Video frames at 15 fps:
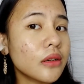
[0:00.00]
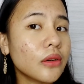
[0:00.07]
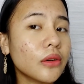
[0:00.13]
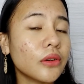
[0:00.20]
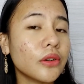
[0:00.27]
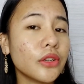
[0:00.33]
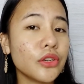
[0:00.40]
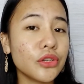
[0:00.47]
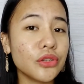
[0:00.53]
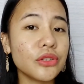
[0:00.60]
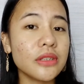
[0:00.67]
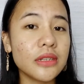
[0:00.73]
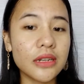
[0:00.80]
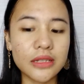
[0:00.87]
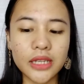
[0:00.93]
Oh, yun
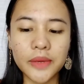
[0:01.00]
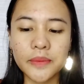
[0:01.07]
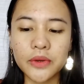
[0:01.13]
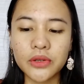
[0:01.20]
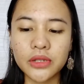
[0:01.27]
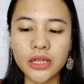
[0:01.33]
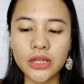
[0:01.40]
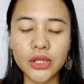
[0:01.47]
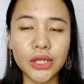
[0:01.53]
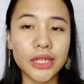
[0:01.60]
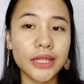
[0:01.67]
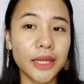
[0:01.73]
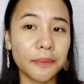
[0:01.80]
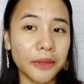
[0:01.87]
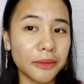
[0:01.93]
yung sinasabi ko sa inyo
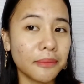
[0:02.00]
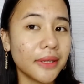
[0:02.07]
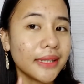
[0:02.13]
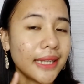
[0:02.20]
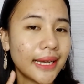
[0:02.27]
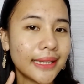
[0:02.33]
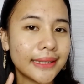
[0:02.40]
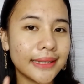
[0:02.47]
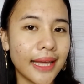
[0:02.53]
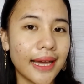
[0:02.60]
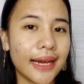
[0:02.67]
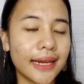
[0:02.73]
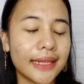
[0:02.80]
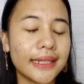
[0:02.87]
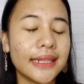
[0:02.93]
na dapat
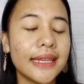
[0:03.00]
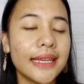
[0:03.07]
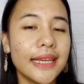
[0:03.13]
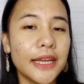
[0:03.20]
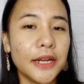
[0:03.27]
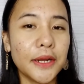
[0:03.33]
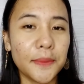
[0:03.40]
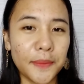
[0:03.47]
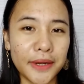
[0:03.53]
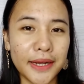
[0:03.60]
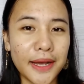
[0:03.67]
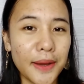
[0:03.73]
magdahan-dahan kapag